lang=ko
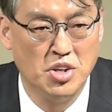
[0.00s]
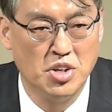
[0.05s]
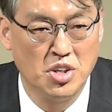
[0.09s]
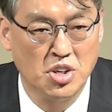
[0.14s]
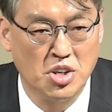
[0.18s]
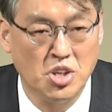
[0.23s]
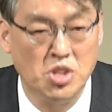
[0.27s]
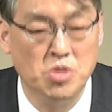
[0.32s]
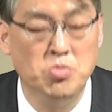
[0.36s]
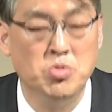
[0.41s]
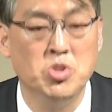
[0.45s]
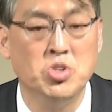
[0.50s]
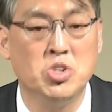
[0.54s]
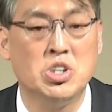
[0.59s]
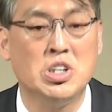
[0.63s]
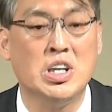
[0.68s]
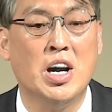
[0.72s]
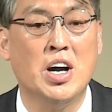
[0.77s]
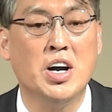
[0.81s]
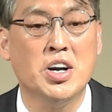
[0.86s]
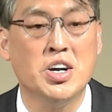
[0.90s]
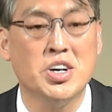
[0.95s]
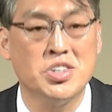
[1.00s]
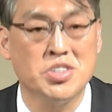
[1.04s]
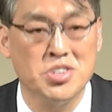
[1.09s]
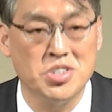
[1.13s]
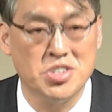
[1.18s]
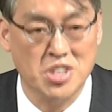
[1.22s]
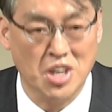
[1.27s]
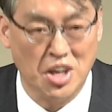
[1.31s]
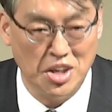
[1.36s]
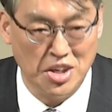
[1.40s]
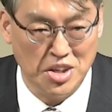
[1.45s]
그러면 땅에서
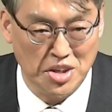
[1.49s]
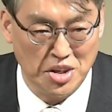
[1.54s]
잘